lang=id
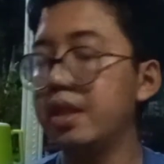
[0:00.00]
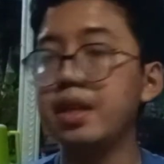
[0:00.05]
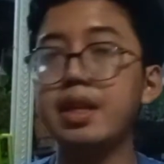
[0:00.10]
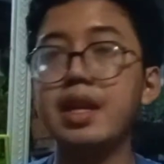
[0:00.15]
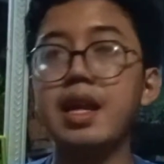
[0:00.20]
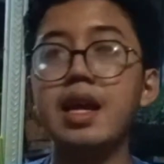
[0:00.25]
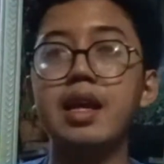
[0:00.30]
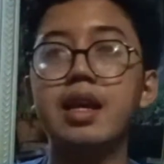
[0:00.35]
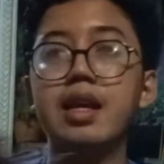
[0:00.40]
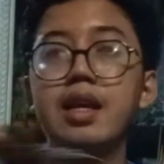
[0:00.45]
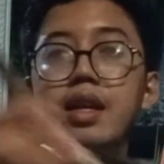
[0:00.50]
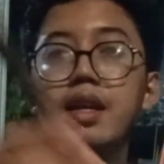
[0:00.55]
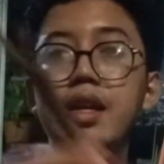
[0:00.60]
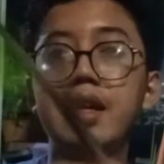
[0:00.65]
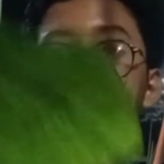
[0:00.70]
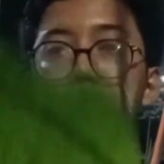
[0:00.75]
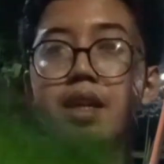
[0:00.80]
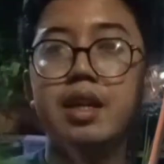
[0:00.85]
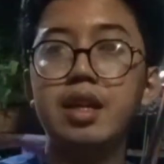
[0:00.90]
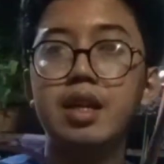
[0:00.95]
Nah,
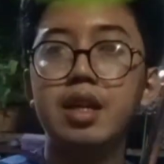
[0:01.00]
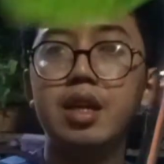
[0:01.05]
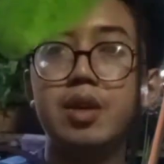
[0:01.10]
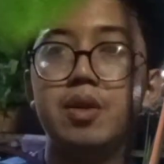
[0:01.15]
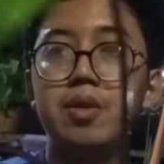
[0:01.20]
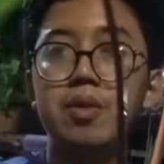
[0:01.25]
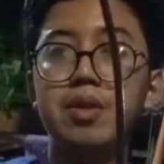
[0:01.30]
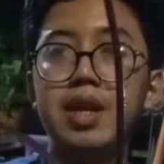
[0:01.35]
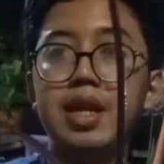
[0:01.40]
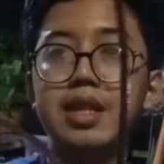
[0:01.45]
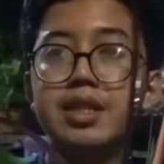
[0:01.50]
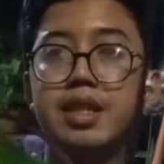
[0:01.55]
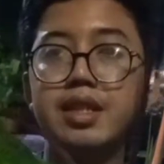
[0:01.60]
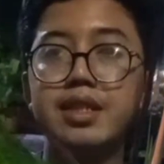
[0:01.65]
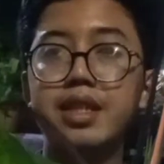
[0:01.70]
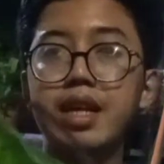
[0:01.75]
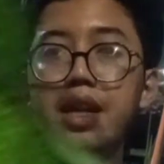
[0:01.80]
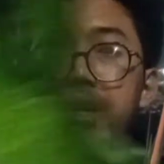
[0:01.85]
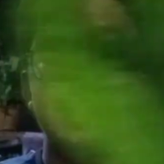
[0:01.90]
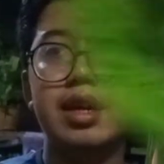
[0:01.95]
udah
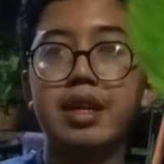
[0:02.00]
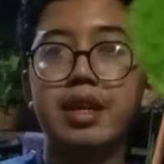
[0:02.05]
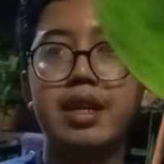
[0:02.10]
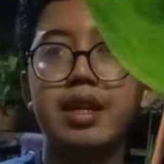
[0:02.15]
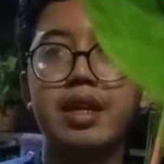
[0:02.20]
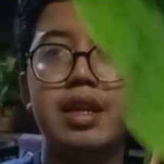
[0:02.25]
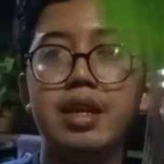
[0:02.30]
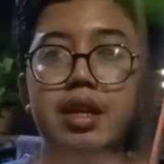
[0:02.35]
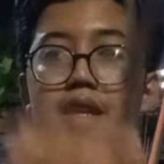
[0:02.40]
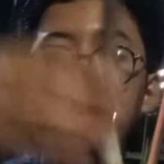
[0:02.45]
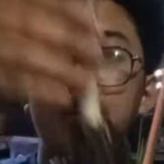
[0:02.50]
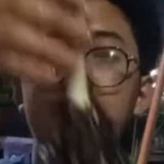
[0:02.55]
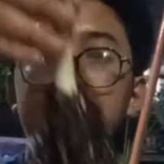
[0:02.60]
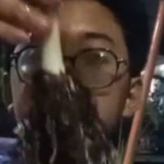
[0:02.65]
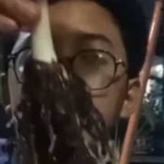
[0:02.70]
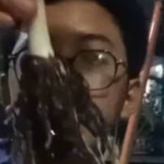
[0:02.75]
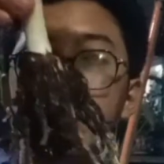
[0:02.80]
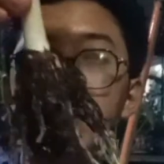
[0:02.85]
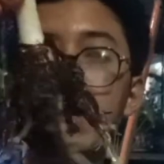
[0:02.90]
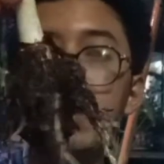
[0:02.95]
selesai.
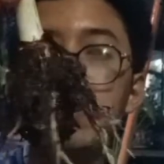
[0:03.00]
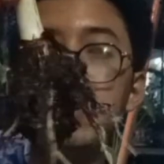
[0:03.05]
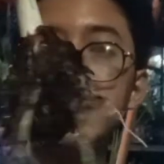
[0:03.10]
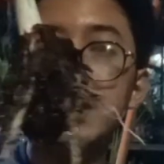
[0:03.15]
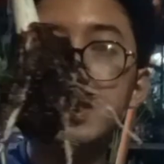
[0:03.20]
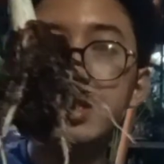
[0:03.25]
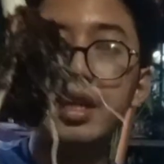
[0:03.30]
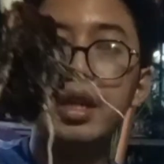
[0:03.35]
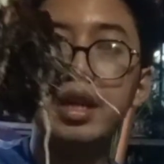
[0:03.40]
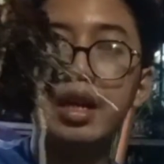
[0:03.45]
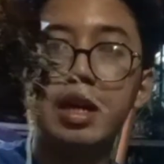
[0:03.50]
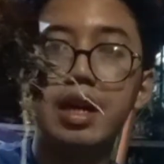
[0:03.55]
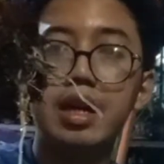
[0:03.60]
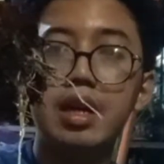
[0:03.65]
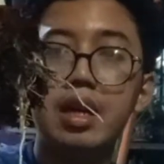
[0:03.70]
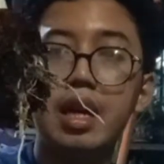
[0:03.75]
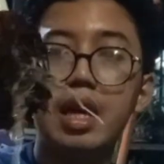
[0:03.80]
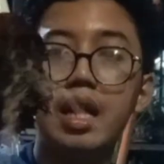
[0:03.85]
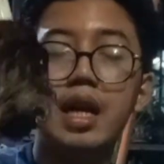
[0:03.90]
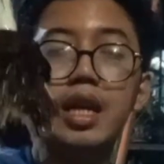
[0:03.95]
Ini udah bersih ya,
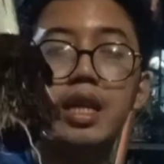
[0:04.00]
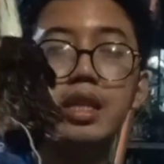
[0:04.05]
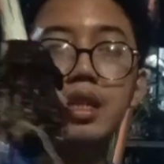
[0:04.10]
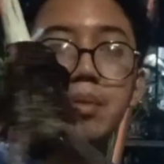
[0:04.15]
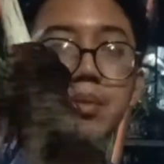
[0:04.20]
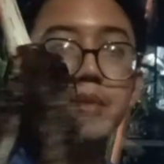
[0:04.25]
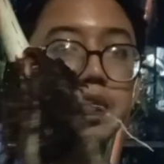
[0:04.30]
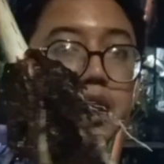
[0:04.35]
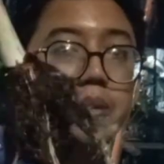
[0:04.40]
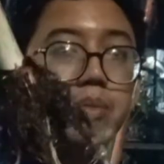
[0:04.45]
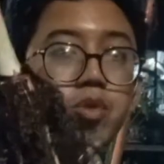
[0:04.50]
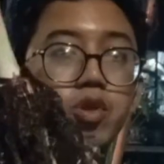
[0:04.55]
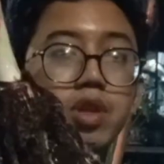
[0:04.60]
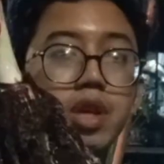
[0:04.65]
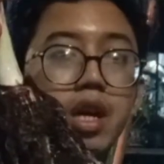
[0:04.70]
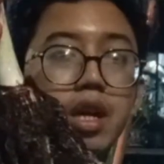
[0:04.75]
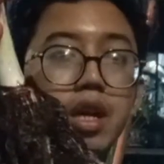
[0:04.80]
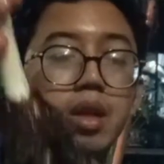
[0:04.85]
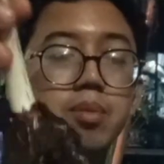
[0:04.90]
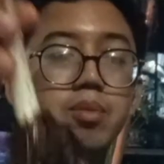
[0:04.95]
akarnya meskipun
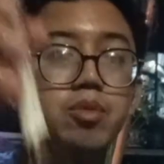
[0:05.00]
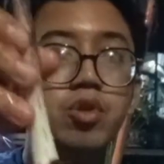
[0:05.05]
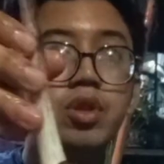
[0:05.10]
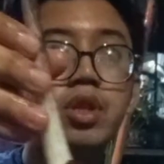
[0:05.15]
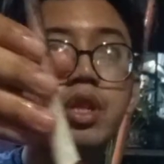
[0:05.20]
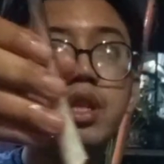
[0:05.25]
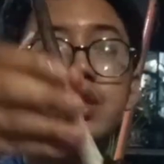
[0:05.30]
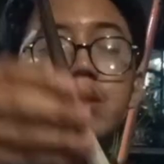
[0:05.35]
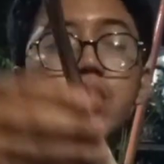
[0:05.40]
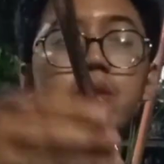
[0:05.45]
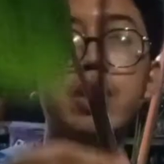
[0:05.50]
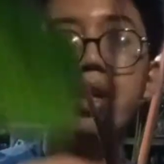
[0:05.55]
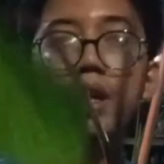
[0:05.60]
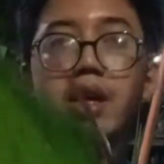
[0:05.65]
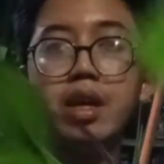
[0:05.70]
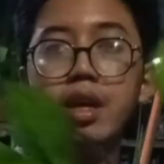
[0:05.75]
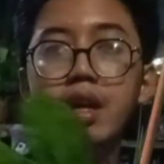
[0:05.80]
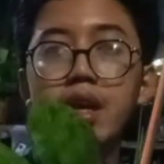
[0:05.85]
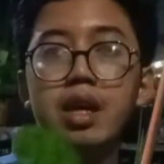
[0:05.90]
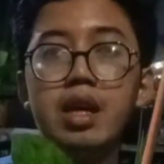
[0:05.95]
nggak rimbun, it's
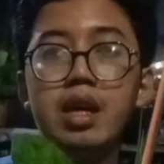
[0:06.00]
okay.